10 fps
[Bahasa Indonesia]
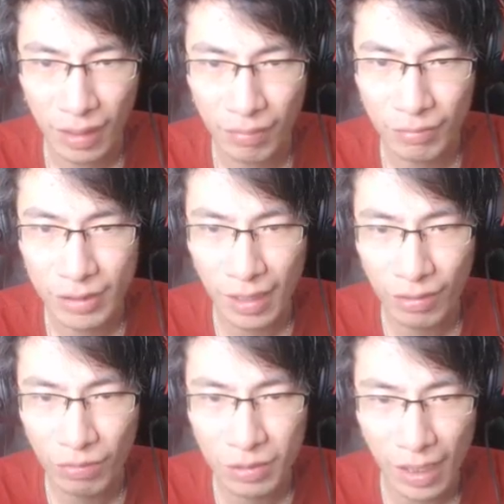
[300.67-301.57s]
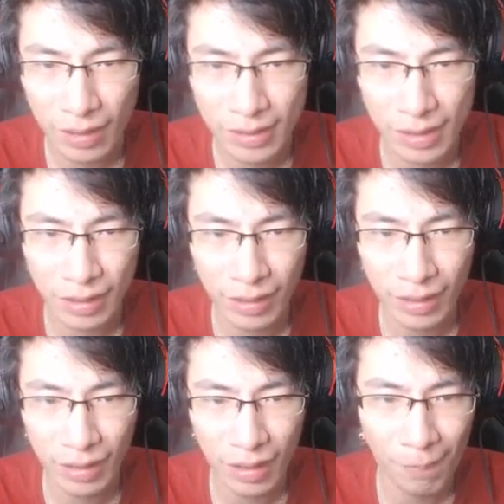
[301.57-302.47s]
ya misalnya gue bisa
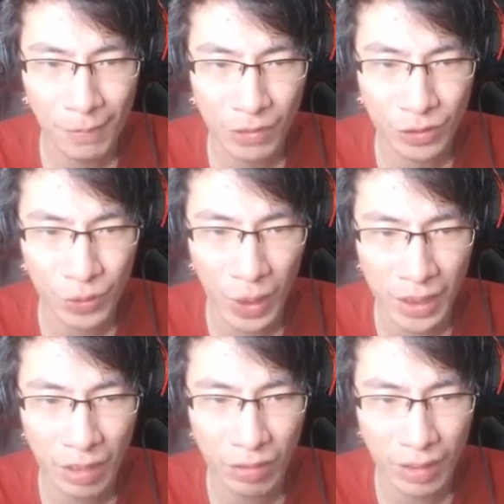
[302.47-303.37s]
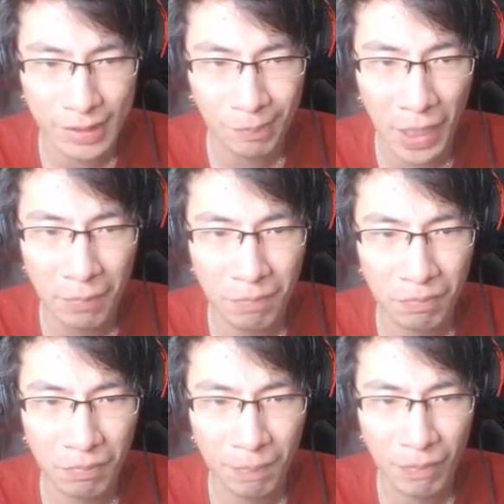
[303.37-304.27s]
kesini apa tujuannya lo ngeciptain
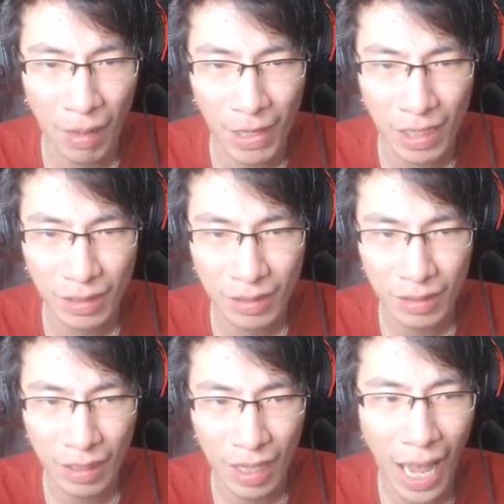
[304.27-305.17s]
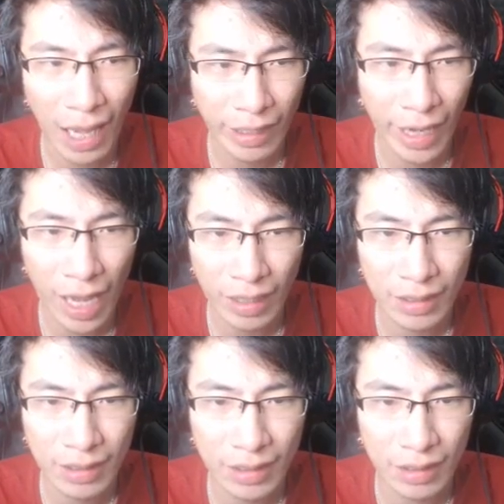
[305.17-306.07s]
apa area
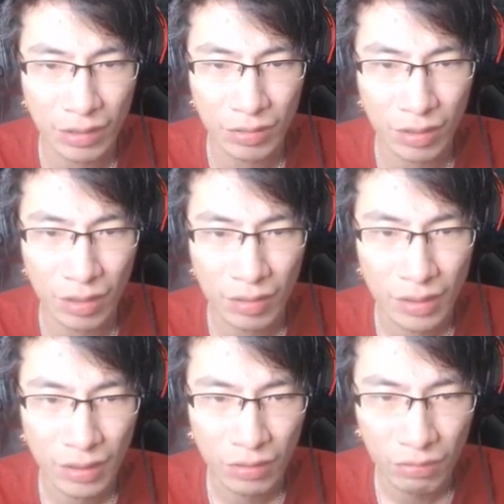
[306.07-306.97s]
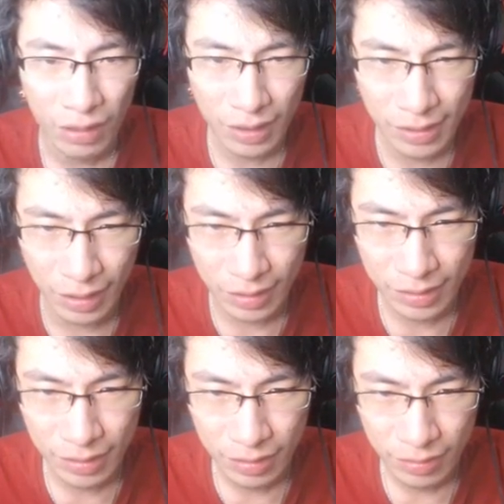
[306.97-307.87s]
ini gitu kalau what is
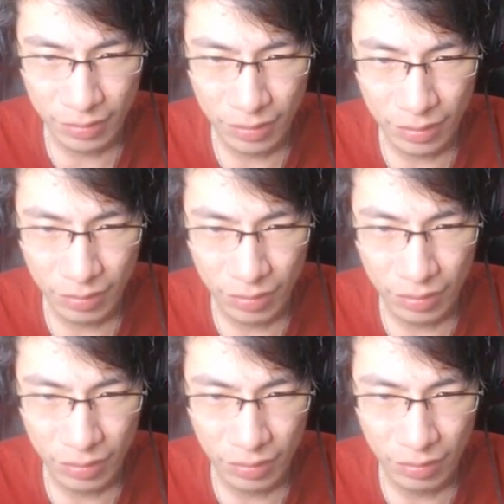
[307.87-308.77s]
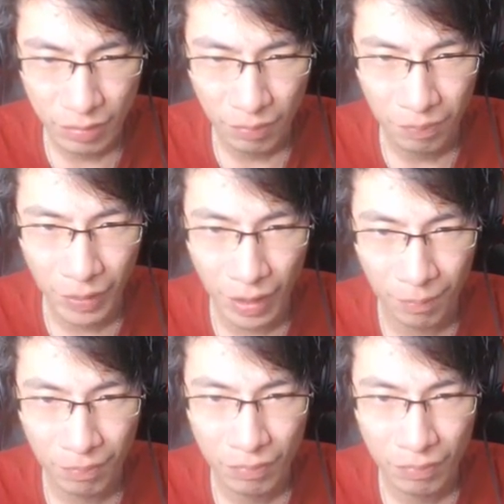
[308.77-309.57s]
this pick up